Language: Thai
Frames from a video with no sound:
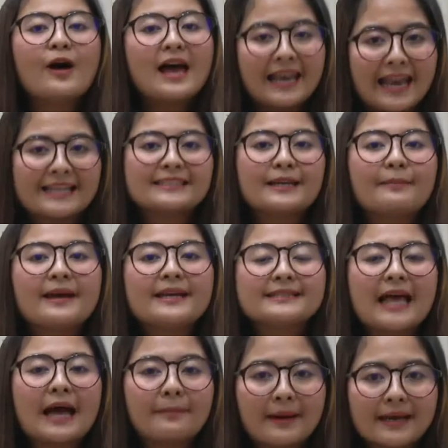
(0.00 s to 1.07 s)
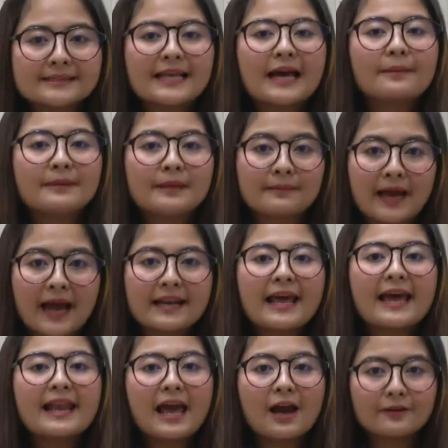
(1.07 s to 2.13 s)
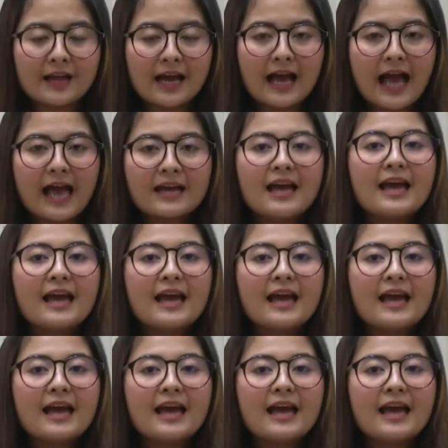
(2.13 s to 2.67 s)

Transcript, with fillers: และจะไม่สามารถสั่งพิมพ์งานได้แล้วนะคะ